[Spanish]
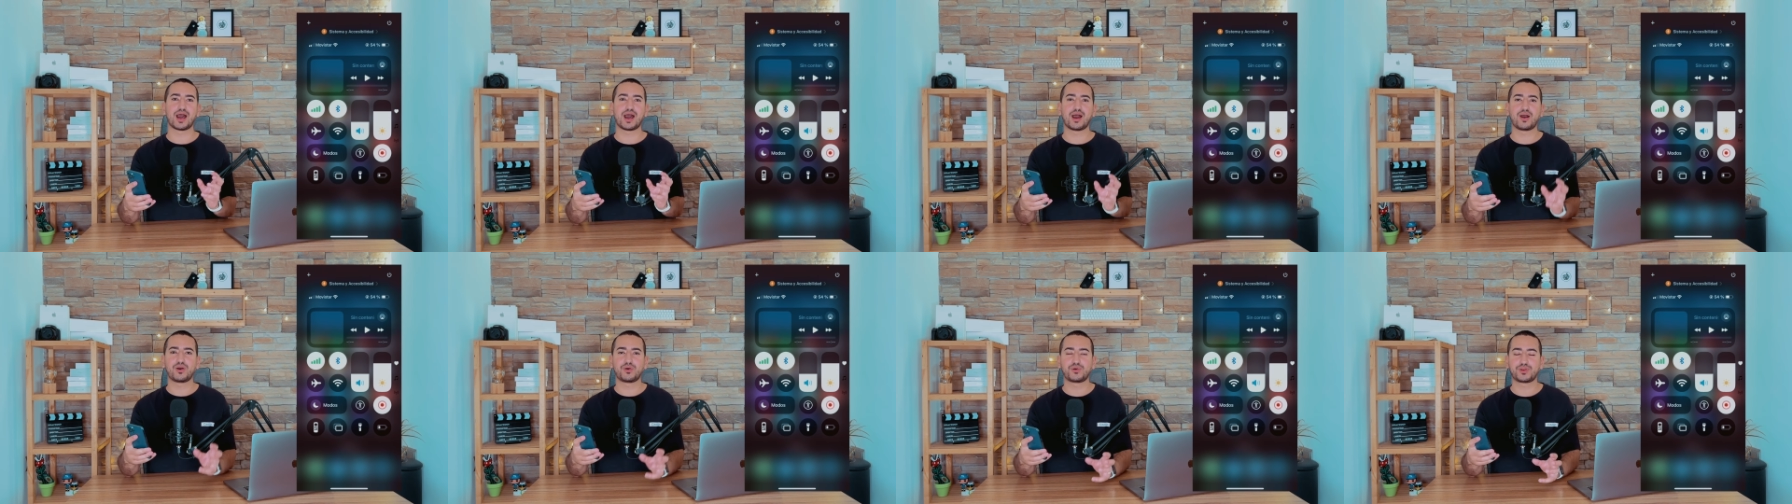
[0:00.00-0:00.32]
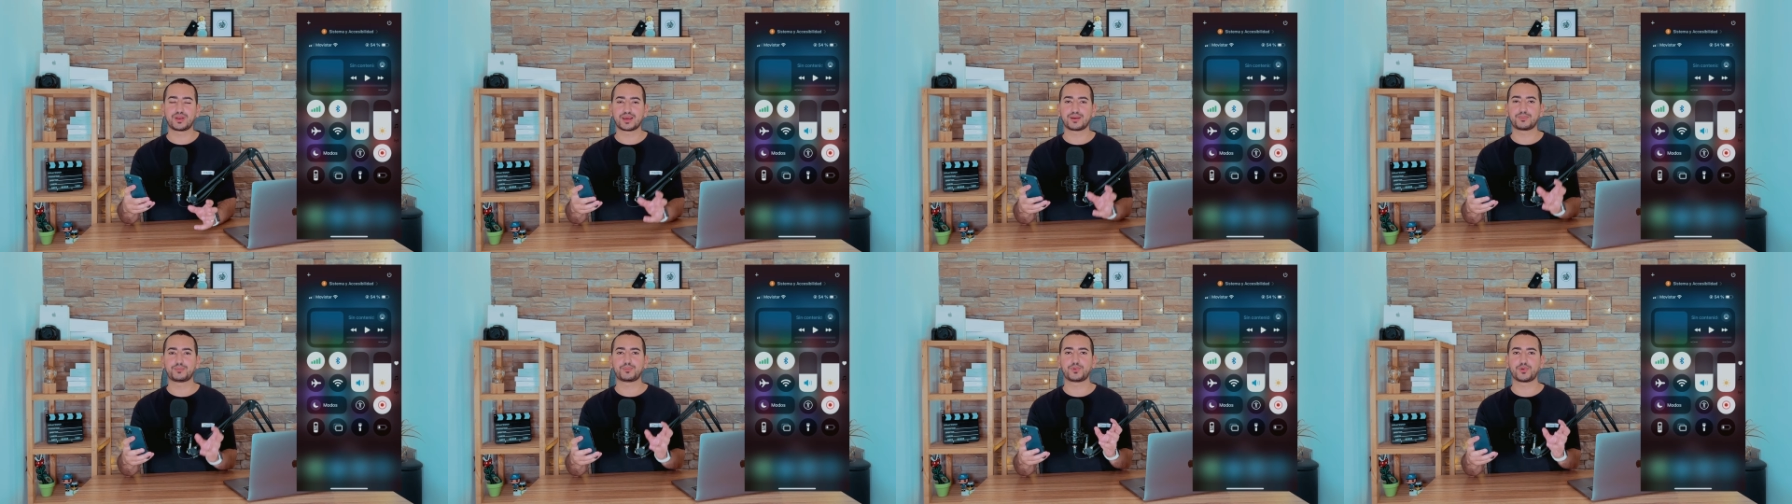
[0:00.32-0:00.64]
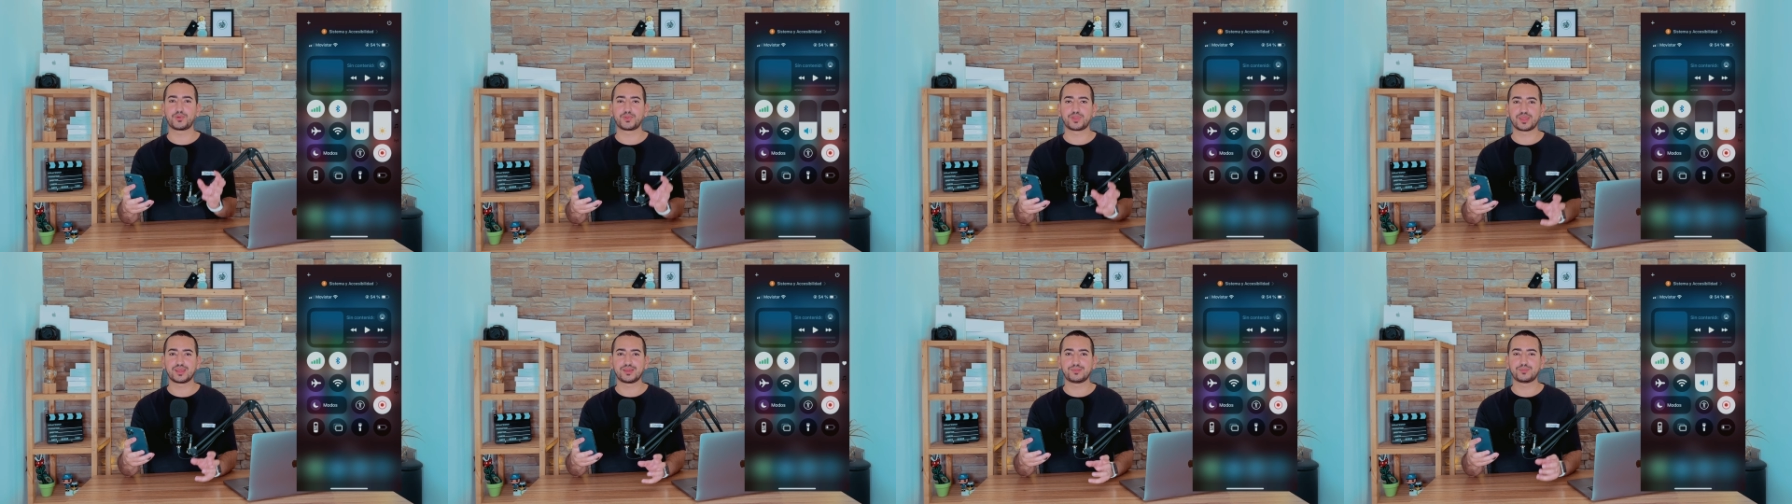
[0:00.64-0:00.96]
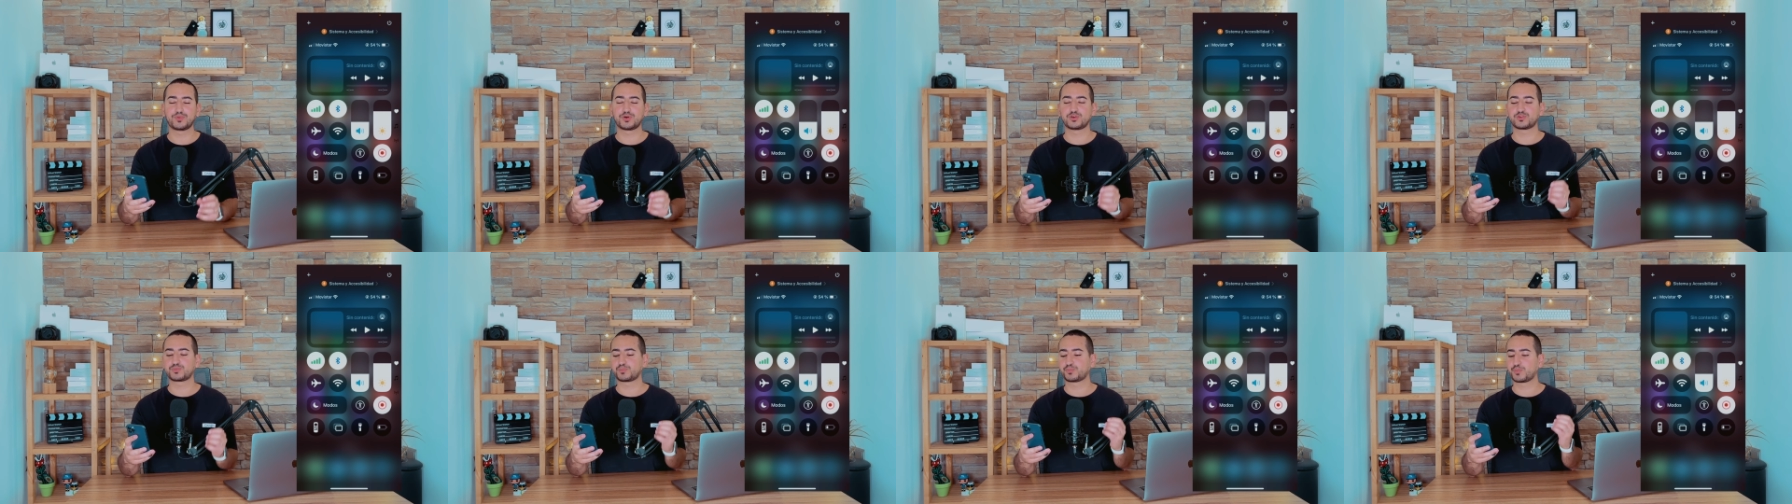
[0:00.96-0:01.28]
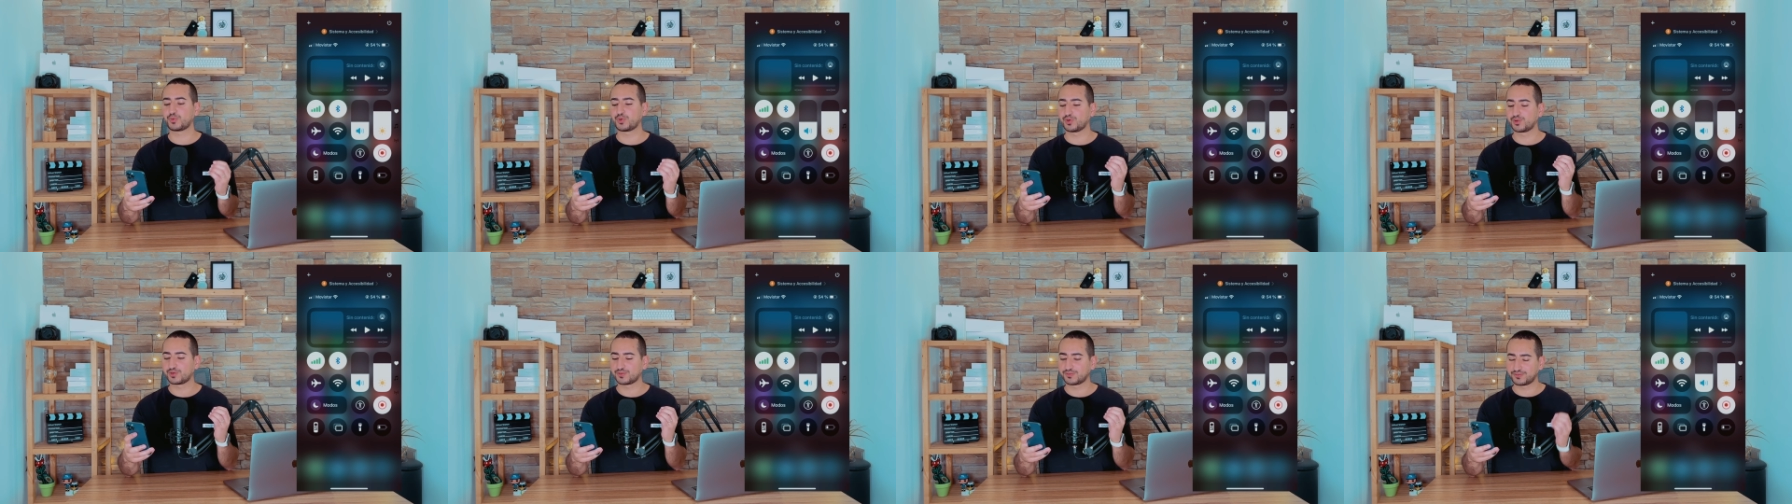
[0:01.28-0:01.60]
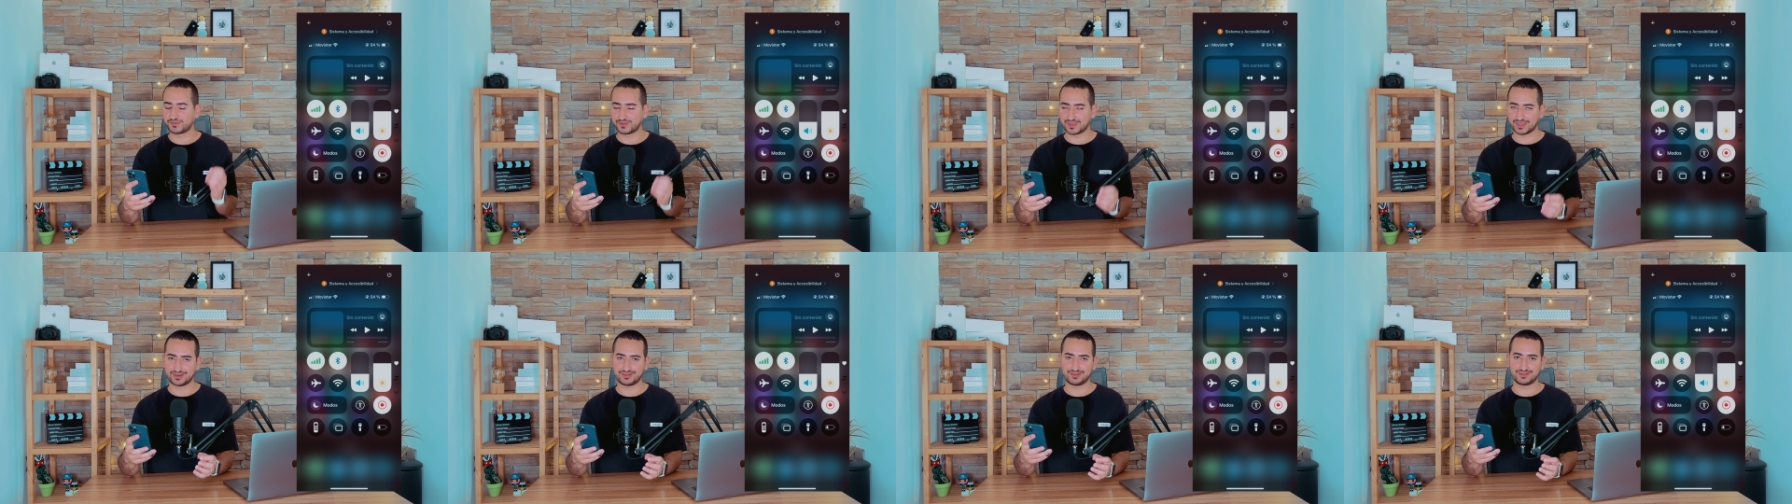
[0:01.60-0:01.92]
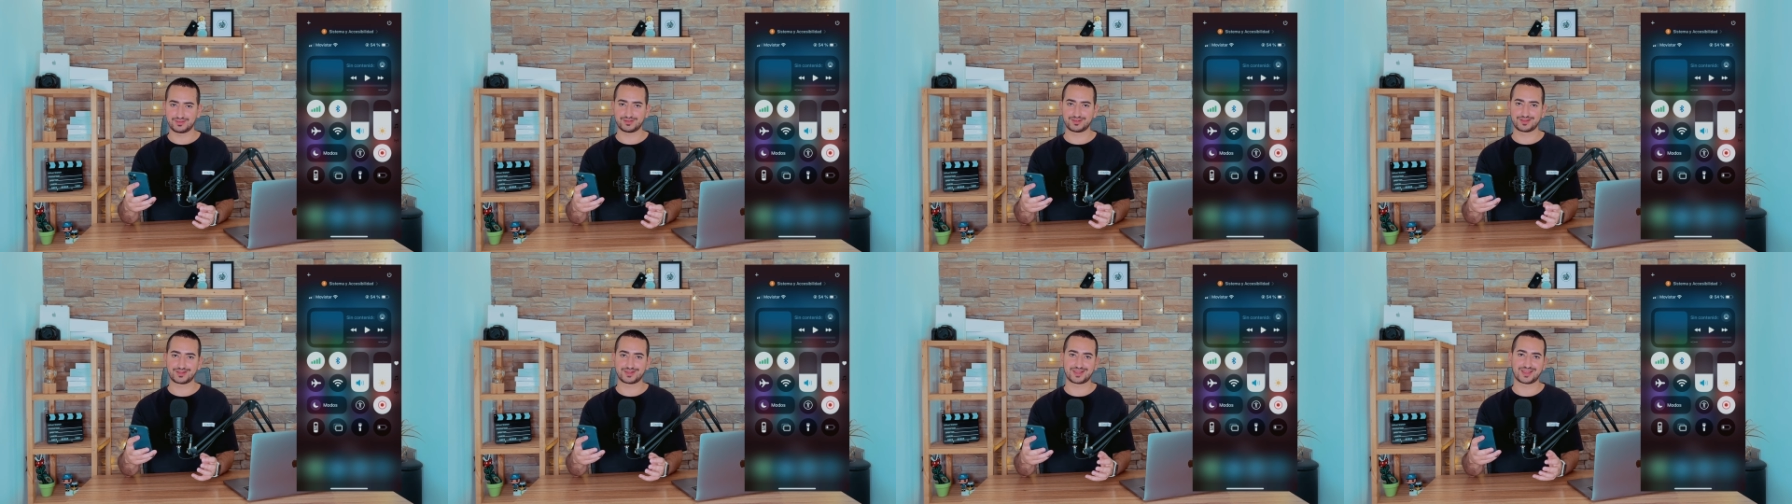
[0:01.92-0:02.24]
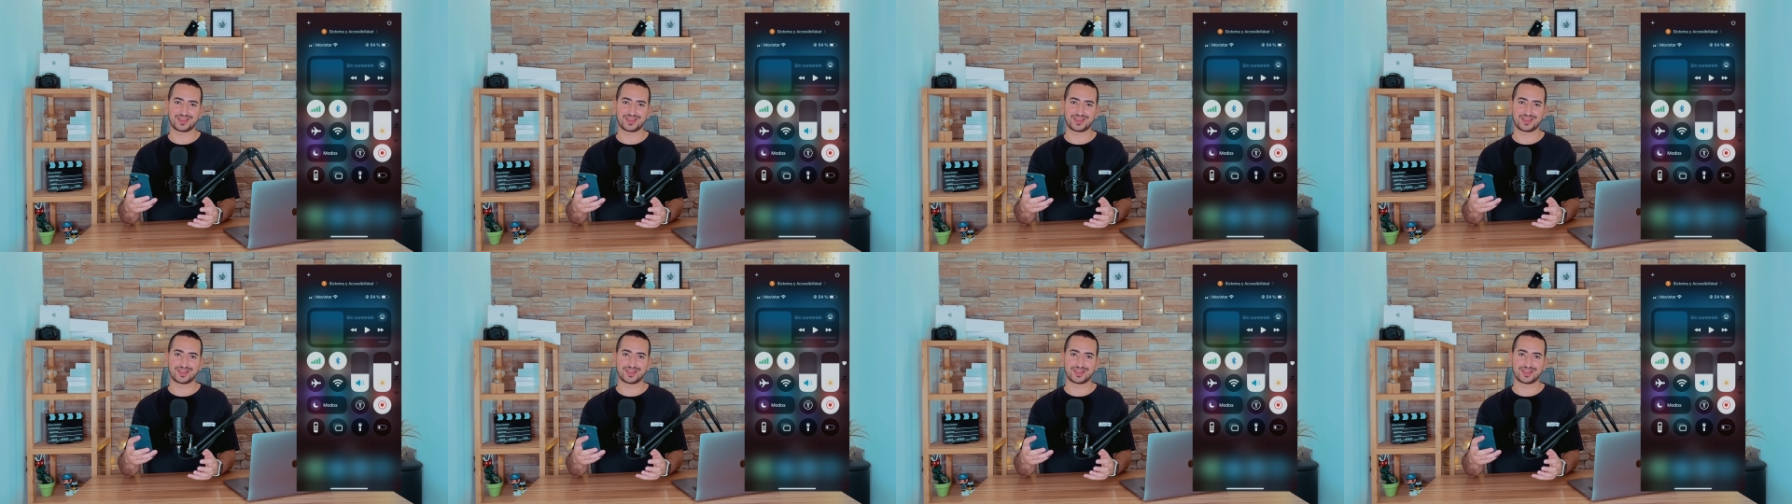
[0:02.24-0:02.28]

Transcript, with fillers: Ahora podemos por fin,